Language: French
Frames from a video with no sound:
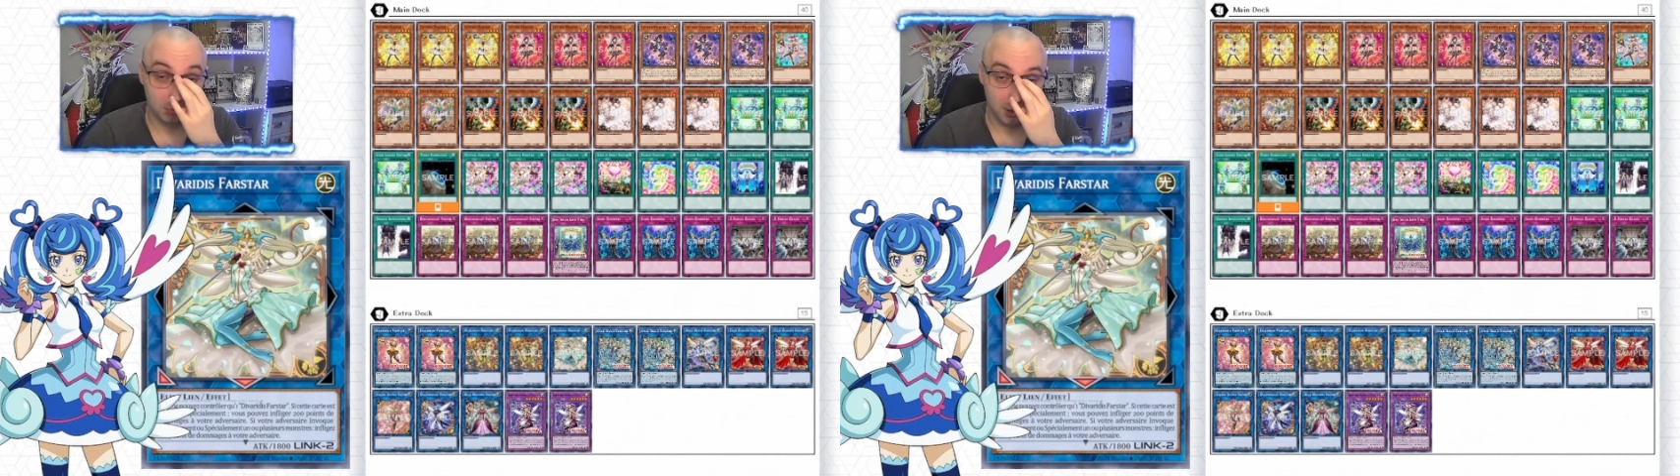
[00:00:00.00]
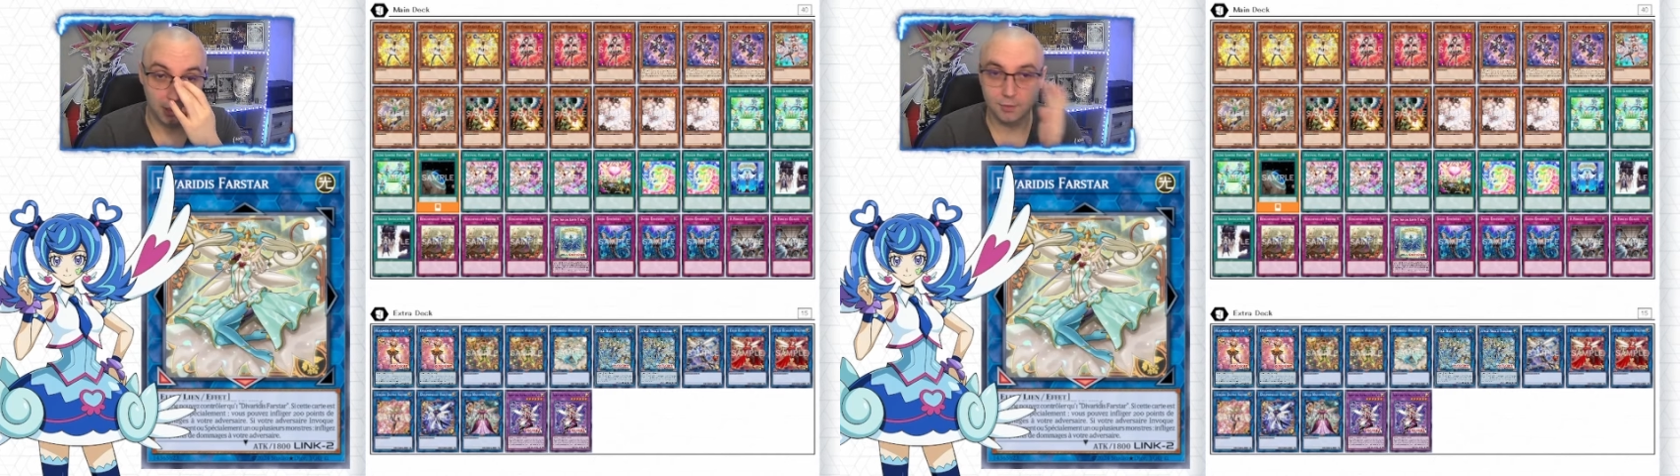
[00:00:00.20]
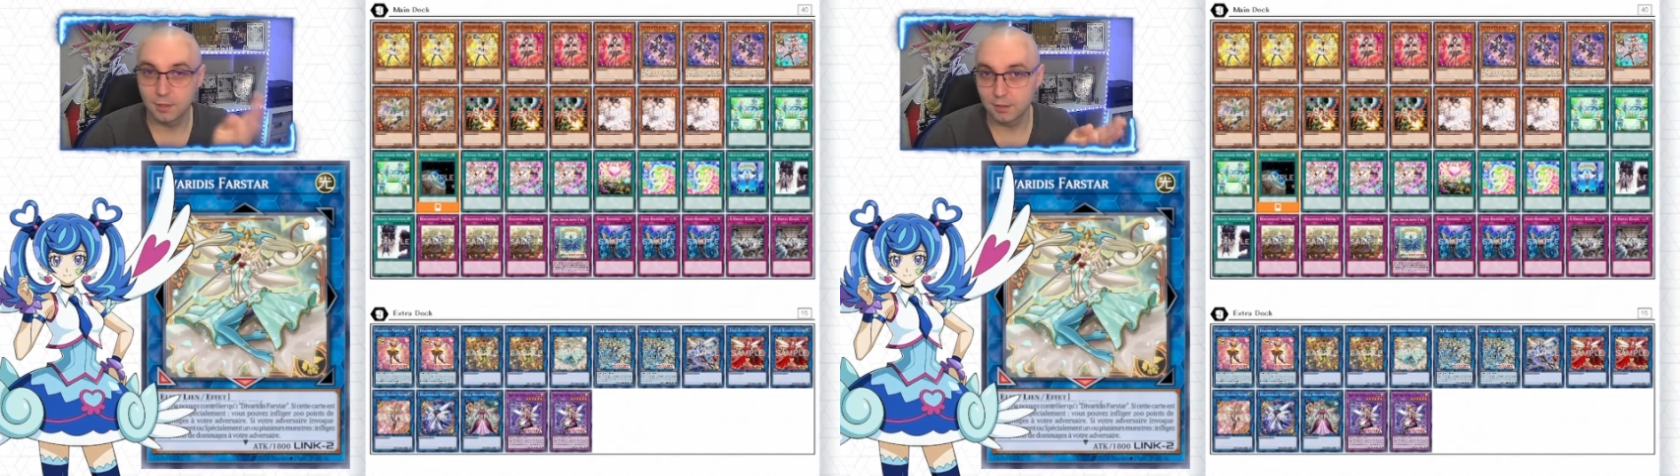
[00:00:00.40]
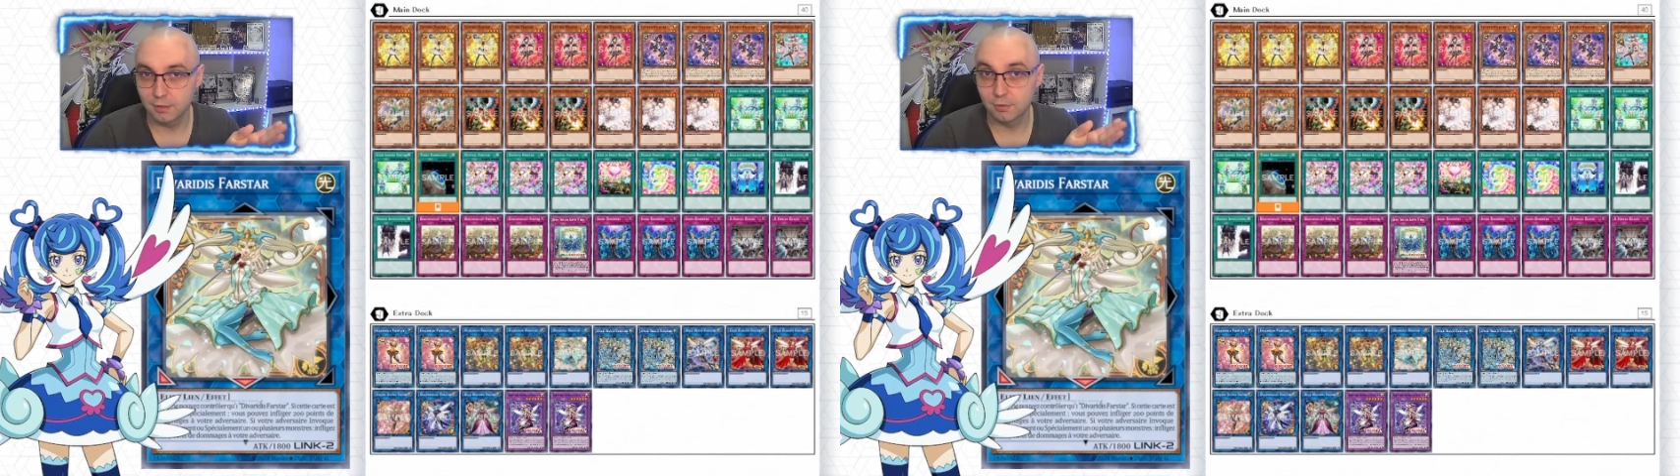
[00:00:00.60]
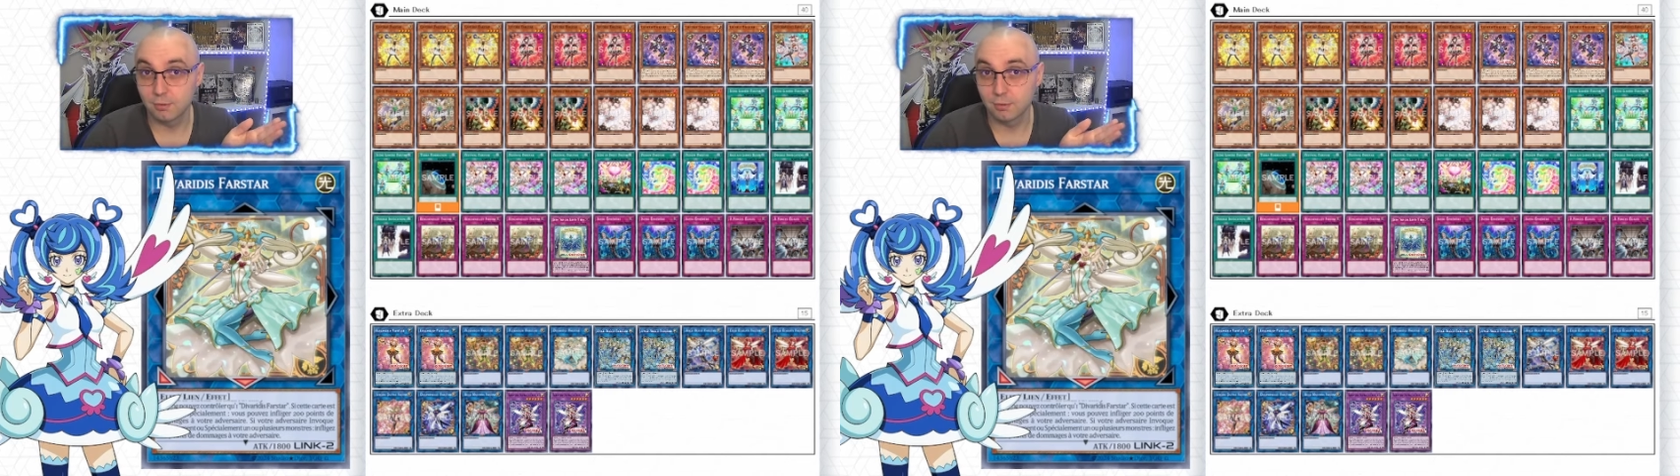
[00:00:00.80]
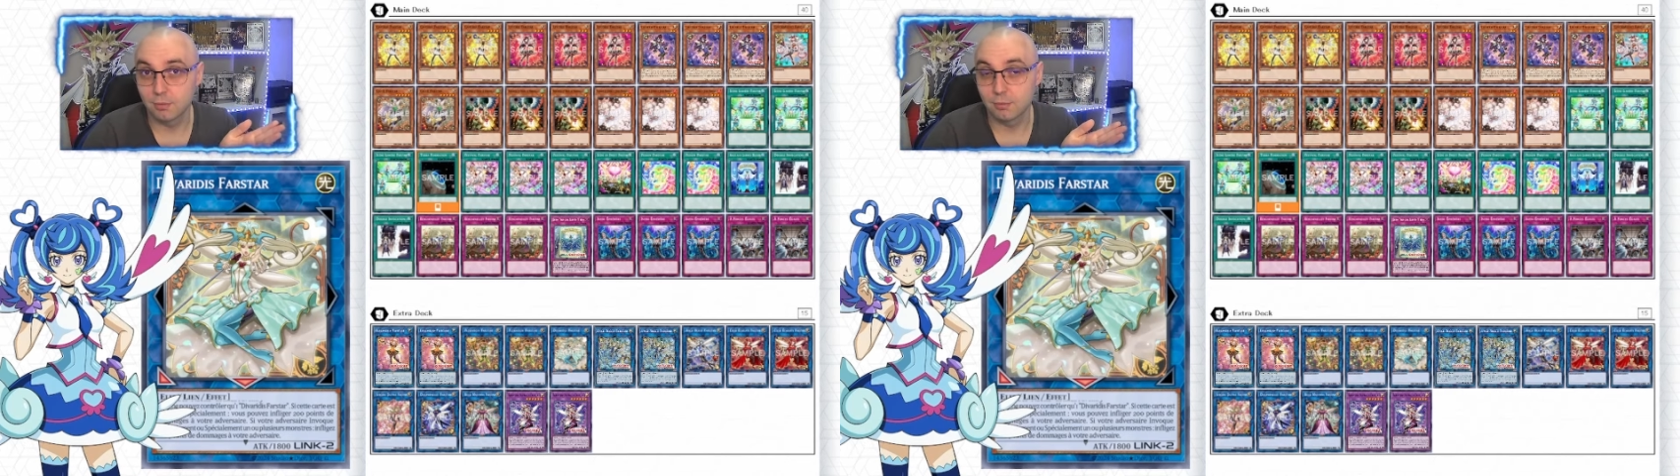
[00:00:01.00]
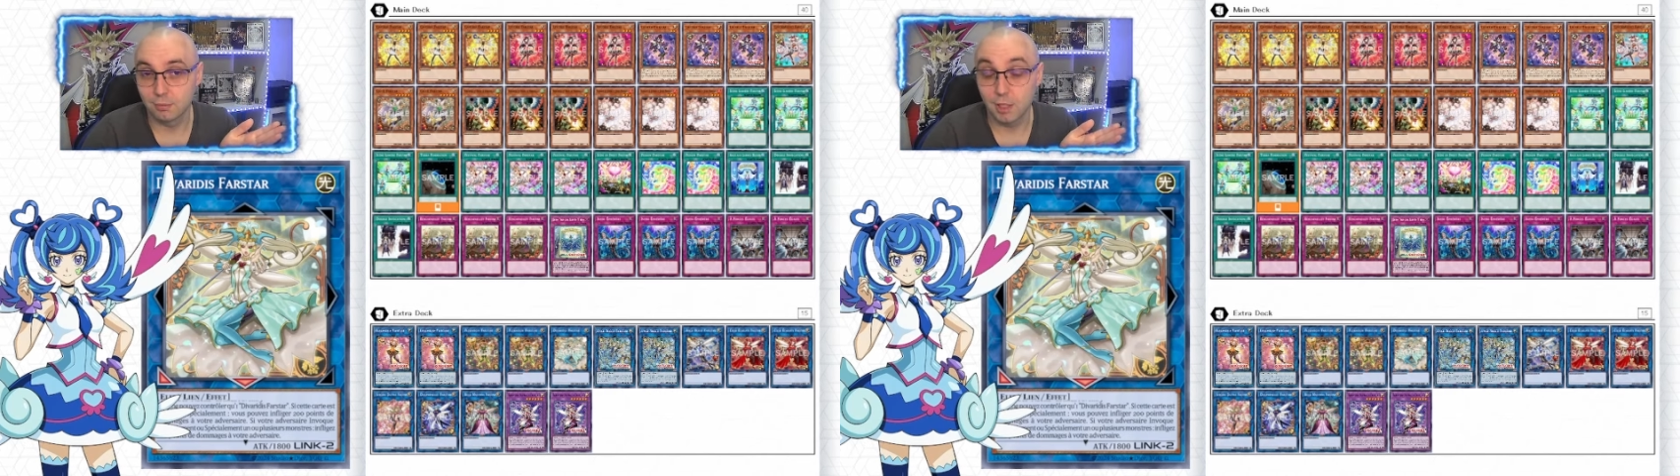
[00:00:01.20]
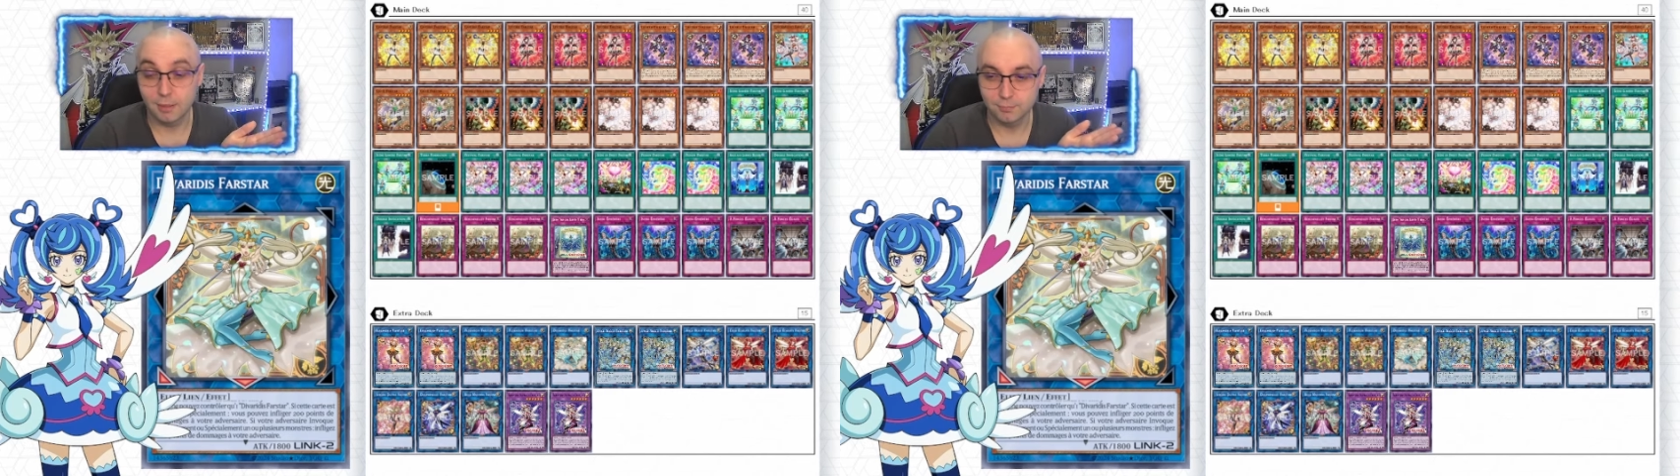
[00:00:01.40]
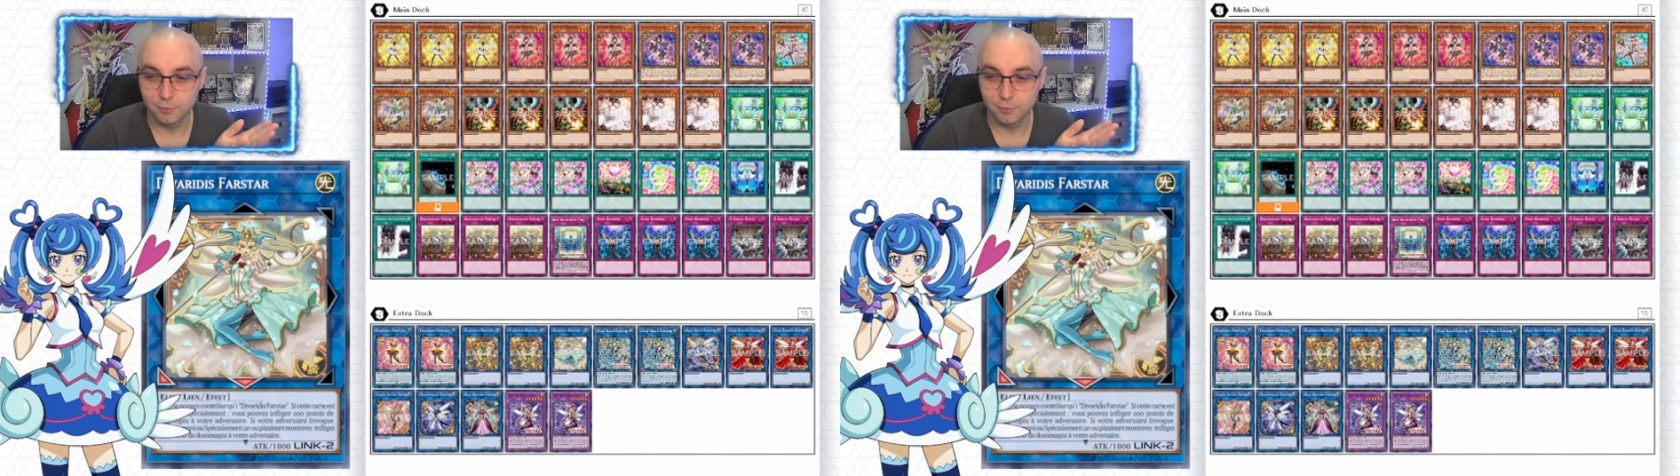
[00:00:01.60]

elle a intérêt d'être euh, là,